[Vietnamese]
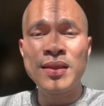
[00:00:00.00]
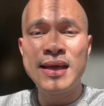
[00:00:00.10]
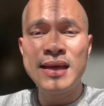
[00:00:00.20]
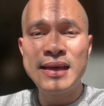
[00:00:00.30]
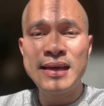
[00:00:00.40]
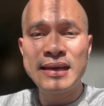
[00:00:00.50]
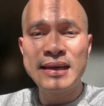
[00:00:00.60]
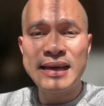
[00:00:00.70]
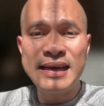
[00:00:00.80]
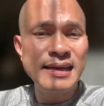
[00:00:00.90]
thì
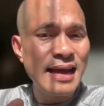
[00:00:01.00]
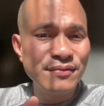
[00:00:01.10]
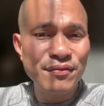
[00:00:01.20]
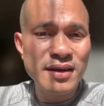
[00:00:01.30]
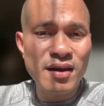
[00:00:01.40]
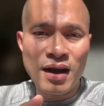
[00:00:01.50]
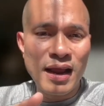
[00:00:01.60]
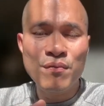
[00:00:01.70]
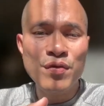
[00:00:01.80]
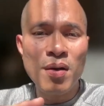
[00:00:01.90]
cái index fund nó
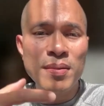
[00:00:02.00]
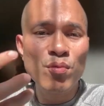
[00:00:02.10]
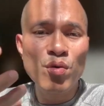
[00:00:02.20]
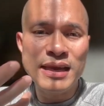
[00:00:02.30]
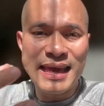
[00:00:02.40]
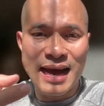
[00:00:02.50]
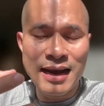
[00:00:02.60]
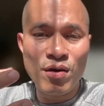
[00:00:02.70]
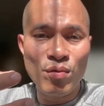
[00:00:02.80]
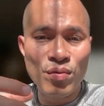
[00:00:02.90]
lại không cho mình mua cái chén
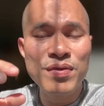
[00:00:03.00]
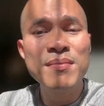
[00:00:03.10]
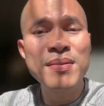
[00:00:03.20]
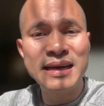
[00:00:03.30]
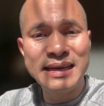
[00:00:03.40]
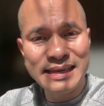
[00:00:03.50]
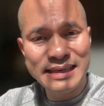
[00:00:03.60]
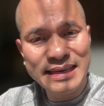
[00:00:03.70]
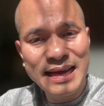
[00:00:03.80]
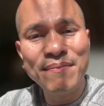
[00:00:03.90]
lẩu nhưng mà cái
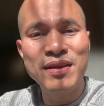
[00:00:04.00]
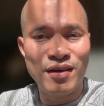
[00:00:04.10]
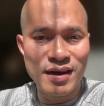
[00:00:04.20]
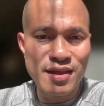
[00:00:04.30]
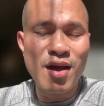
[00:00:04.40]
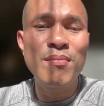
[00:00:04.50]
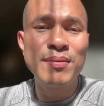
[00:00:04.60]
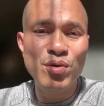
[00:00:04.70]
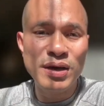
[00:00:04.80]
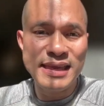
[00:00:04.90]
ETF thì nó lại cho
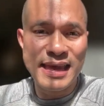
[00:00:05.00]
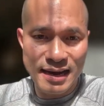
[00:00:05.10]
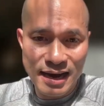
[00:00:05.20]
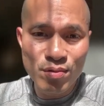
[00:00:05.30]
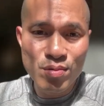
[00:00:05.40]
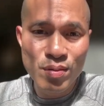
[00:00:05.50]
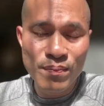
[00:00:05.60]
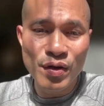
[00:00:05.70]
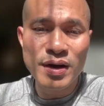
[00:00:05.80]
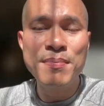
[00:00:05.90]
mình mua cái chén lẩu
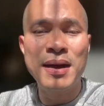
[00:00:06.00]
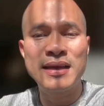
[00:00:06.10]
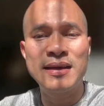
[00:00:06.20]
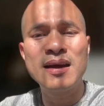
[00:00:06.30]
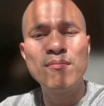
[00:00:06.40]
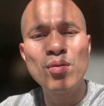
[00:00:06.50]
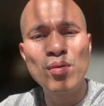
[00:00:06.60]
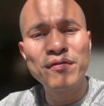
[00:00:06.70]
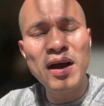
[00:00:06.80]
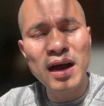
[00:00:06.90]
cho nên bạn chỉ cần mua
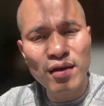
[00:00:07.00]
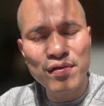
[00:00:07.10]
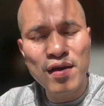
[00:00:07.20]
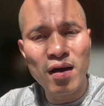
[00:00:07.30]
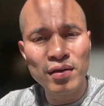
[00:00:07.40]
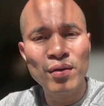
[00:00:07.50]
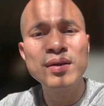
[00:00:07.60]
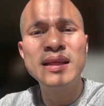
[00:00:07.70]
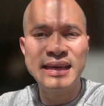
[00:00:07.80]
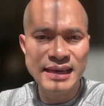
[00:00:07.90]
một phần nhỏ nhỏ
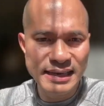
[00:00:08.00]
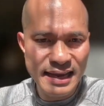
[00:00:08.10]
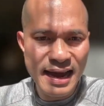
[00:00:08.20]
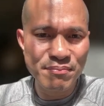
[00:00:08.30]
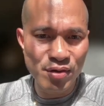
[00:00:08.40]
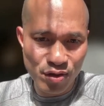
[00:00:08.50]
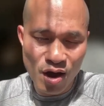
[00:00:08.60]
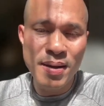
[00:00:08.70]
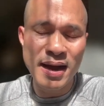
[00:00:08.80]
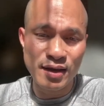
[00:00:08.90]
thôi thì ETF nó
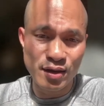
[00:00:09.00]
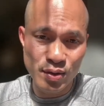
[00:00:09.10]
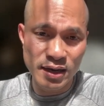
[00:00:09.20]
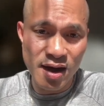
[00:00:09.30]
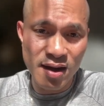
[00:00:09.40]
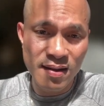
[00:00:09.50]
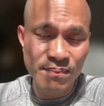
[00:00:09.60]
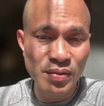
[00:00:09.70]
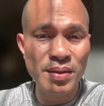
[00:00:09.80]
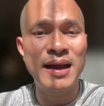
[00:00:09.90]
cho bạn cái chuyện đó
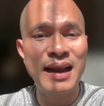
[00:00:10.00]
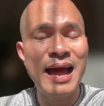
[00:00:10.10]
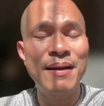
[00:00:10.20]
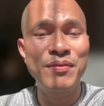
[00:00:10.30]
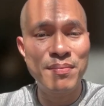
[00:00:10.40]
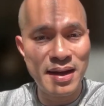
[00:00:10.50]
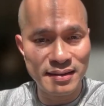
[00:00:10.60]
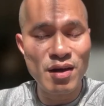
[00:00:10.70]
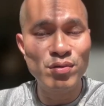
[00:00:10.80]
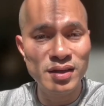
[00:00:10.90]
thì bạn làm thì
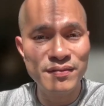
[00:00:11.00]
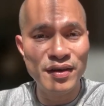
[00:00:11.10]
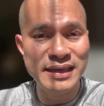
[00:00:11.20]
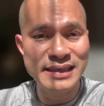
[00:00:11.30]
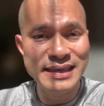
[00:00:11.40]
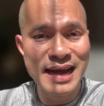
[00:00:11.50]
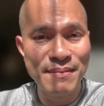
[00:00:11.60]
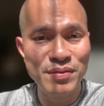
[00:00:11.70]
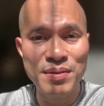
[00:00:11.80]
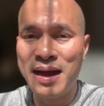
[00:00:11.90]
bạn đầu tư vào
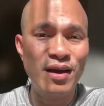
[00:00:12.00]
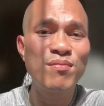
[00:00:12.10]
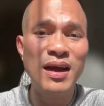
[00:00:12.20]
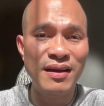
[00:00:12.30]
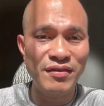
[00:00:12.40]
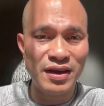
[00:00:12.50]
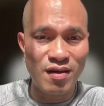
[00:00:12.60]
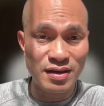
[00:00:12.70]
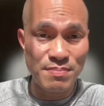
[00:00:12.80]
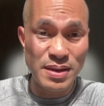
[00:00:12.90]
ETF thì bạn không cần phải
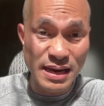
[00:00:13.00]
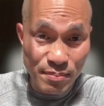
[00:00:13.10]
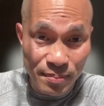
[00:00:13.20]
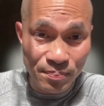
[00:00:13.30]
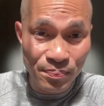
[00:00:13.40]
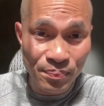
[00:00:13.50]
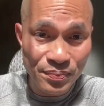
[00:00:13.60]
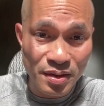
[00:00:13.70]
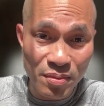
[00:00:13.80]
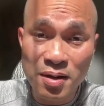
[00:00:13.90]
có cái minimum
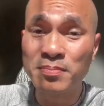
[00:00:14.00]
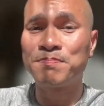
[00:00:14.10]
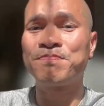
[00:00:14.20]
đúng không